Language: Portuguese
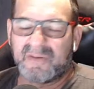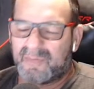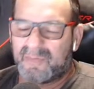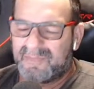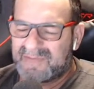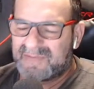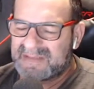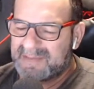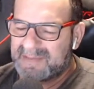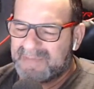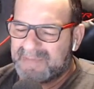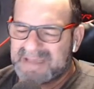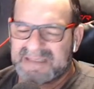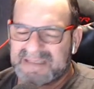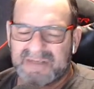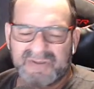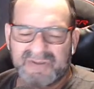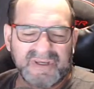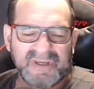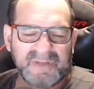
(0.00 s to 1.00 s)
como você
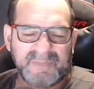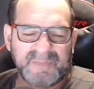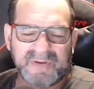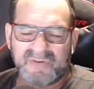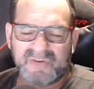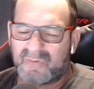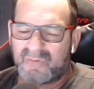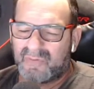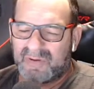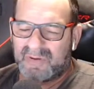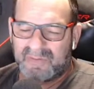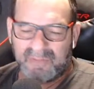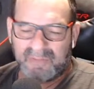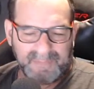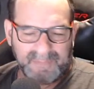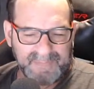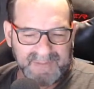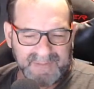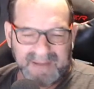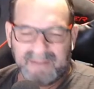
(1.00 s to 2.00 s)
passa dinheiro para sua corretora,
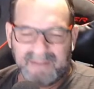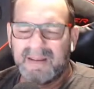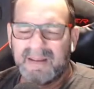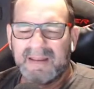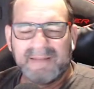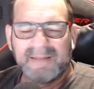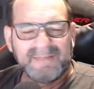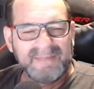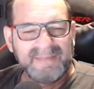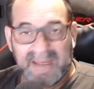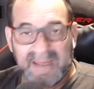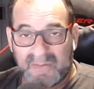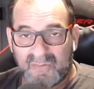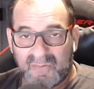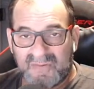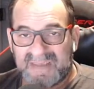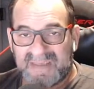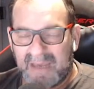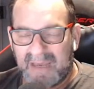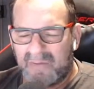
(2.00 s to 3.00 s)
pra, desde
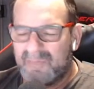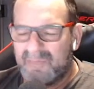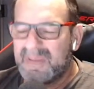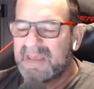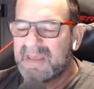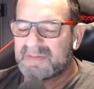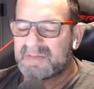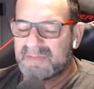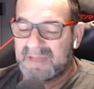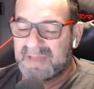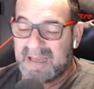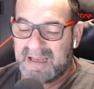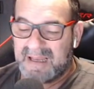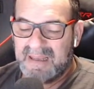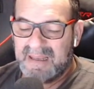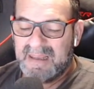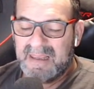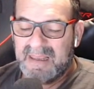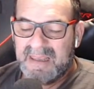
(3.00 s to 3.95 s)
o zero mesmo, tá?